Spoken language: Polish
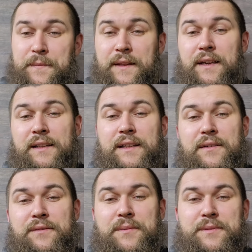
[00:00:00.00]
E,
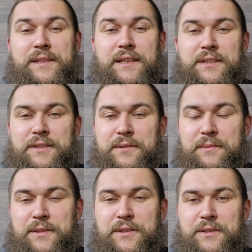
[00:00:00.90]
dam Wam znać,
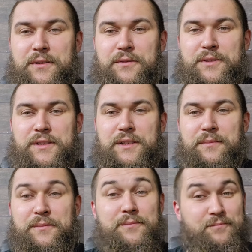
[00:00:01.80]
będziecie o
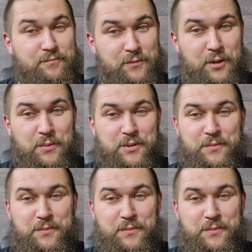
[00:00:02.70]
wszystkim dobrze